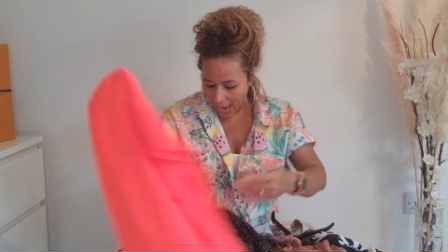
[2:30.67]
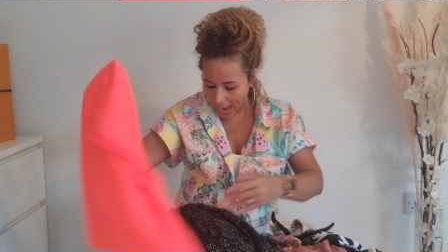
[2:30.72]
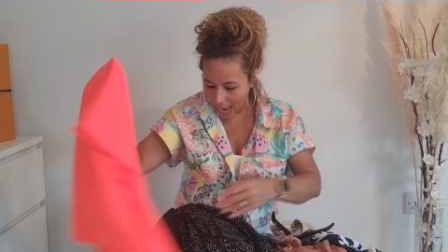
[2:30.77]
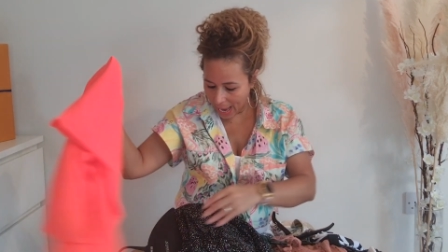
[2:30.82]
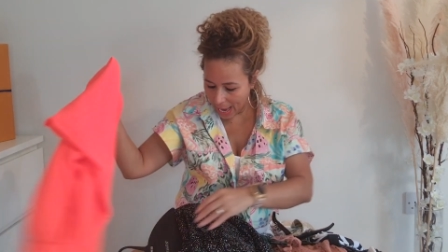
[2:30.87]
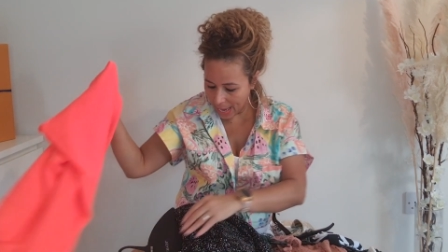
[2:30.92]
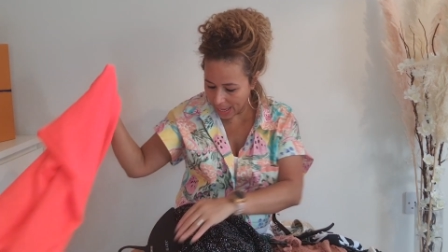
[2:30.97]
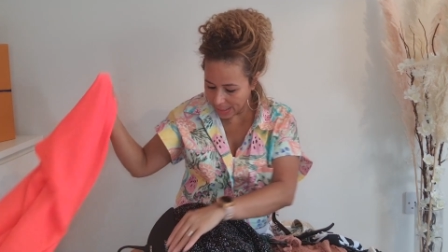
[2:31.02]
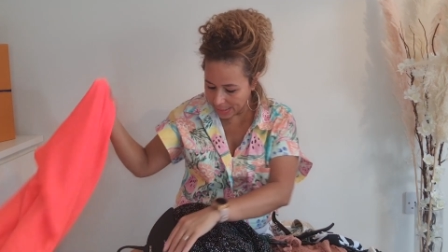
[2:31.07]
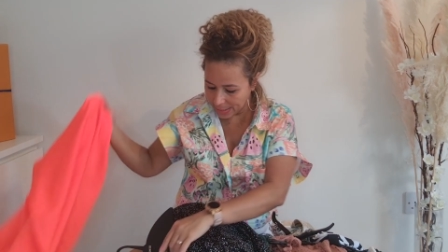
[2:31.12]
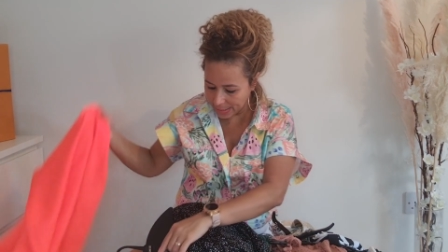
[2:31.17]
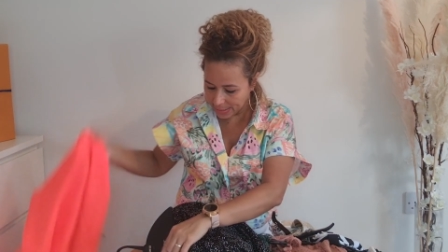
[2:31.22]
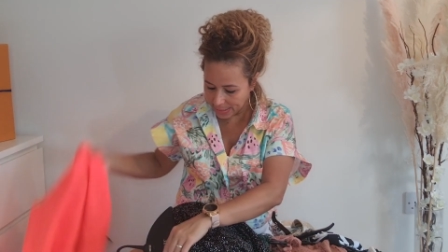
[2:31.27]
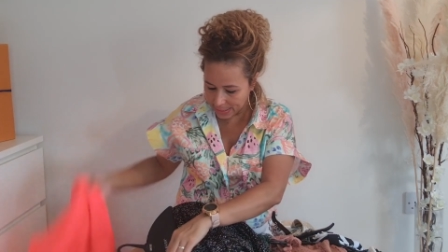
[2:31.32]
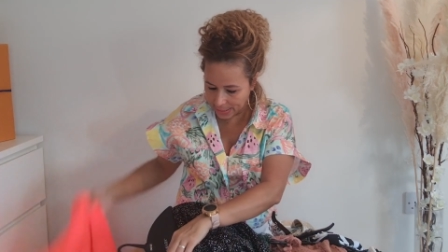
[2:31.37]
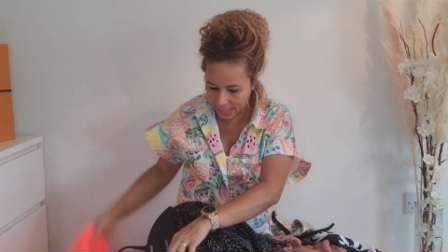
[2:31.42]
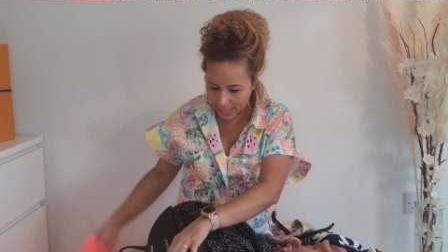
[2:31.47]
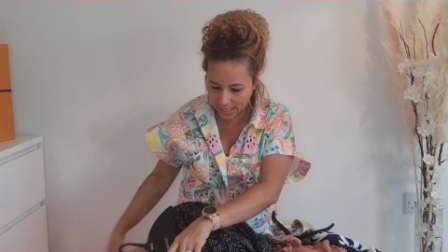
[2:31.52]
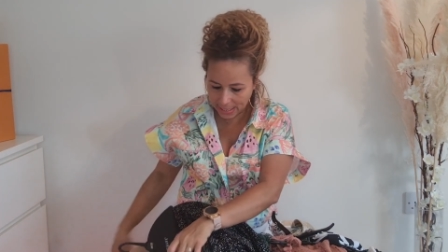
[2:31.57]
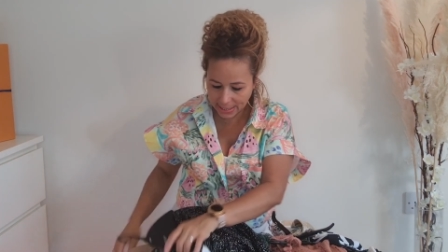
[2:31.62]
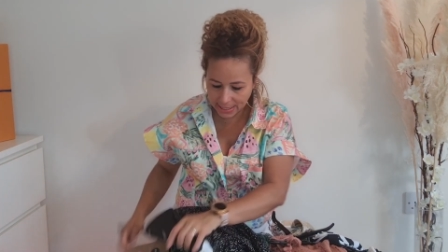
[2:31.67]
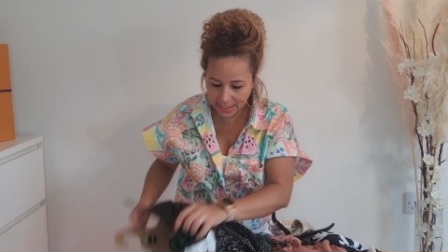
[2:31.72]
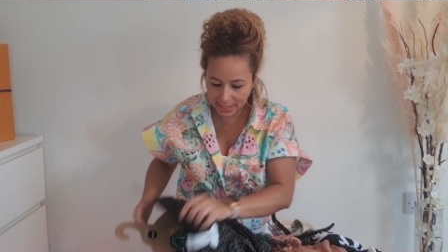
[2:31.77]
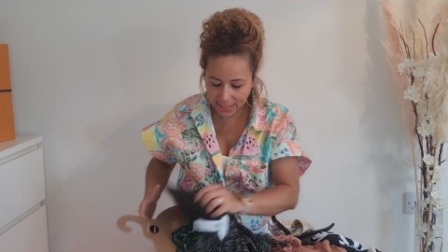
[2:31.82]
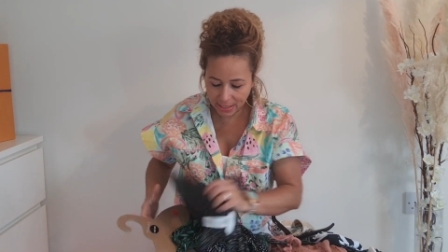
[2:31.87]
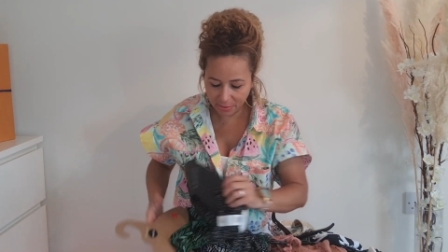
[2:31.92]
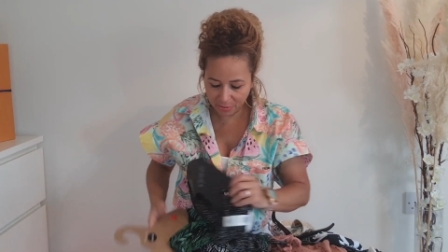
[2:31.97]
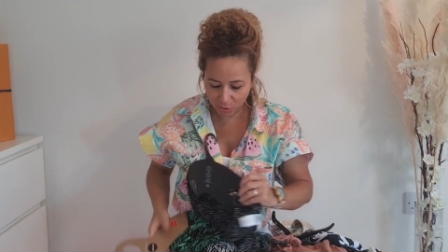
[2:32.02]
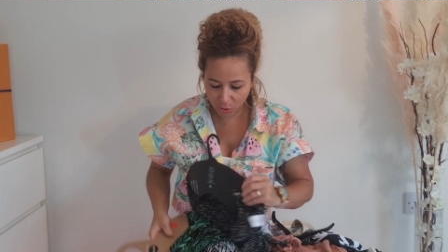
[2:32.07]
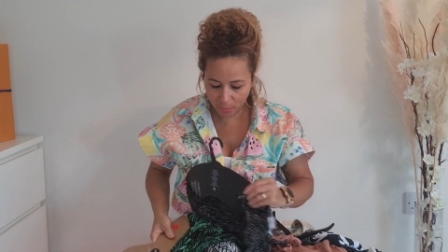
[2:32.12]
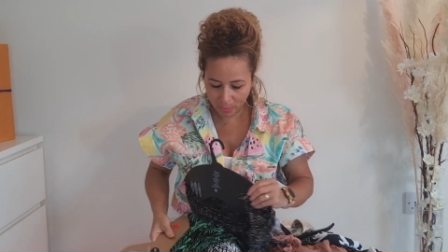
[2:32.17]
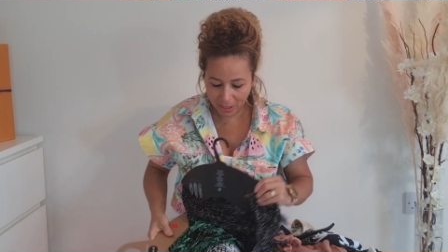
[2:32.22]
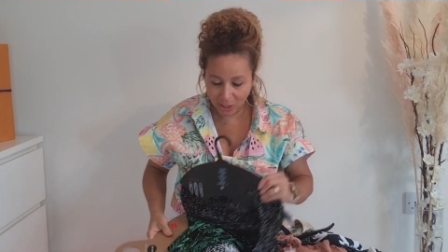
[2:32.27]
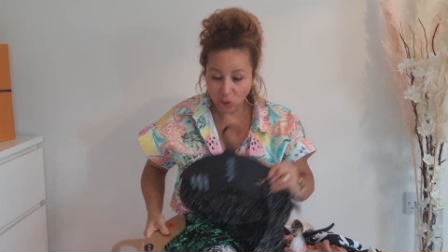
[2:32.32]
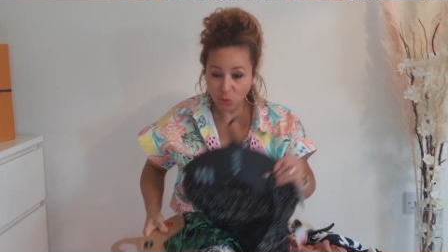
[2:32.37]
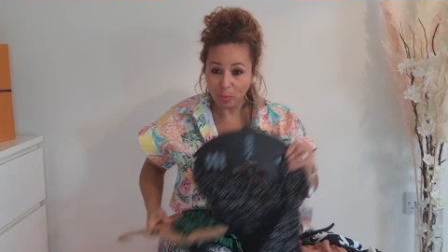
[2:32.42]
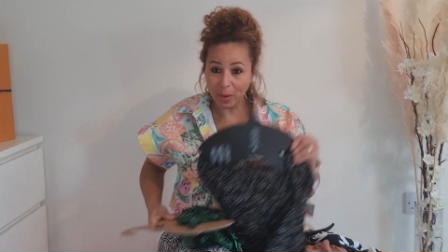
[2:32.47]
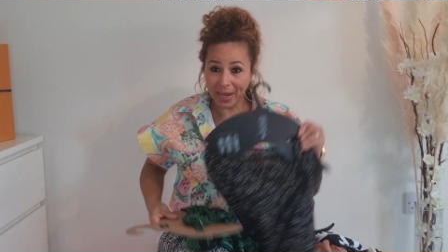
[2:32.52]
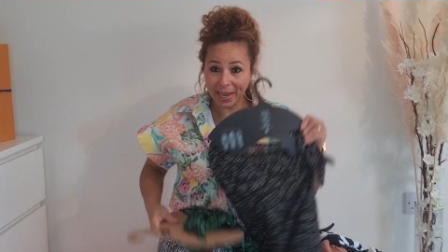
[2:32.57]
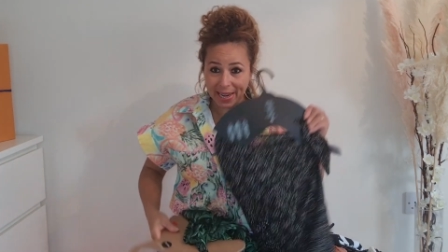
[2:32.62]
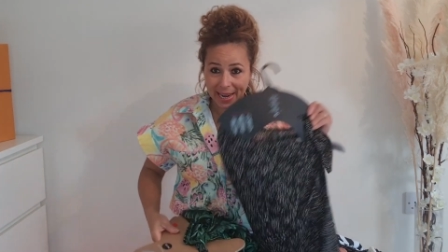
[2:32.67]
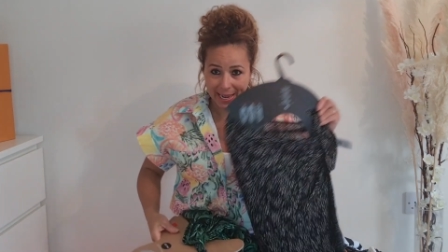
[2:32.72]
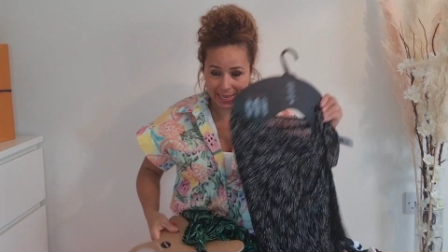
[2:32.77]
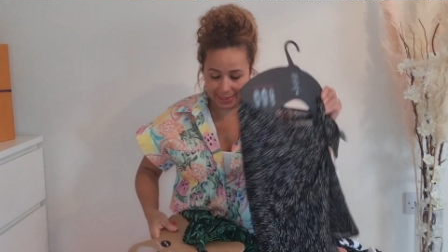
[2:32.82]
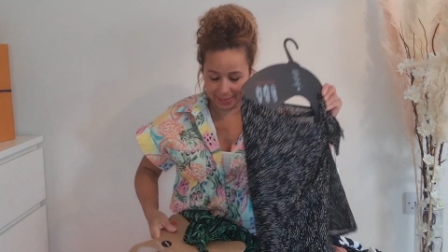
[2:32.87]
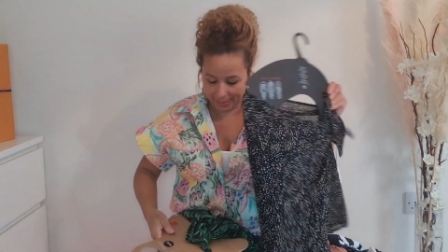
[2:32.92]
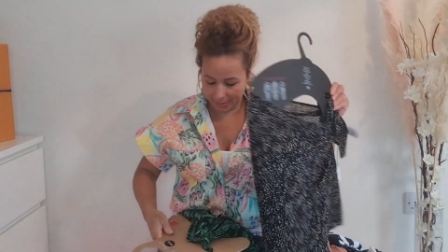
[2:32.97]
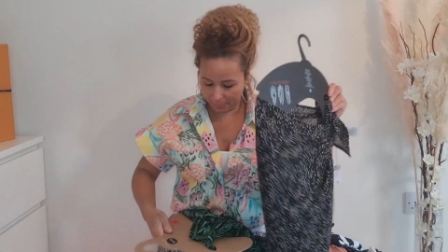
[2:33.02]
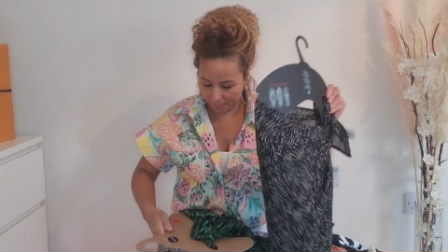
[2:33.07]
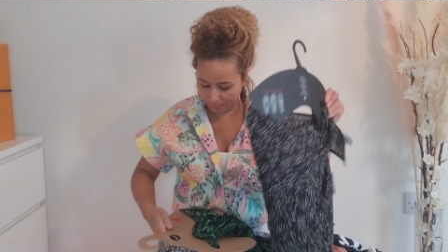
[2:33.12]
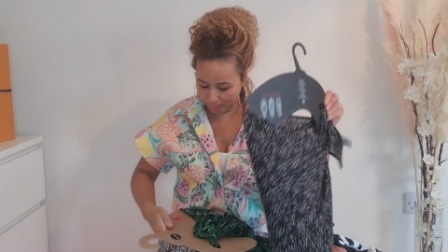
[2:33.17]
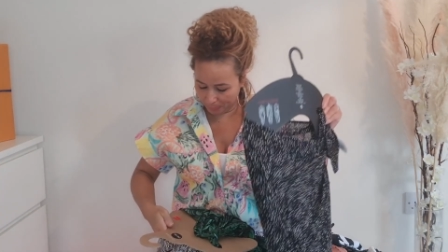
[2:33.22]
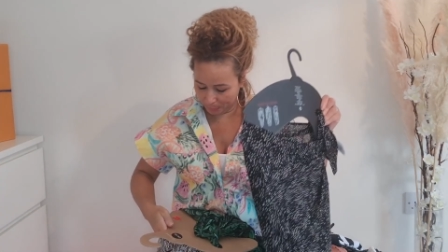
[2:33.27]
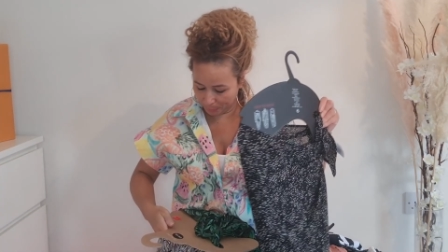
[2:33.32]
Aí, essa daqui foi mais barata.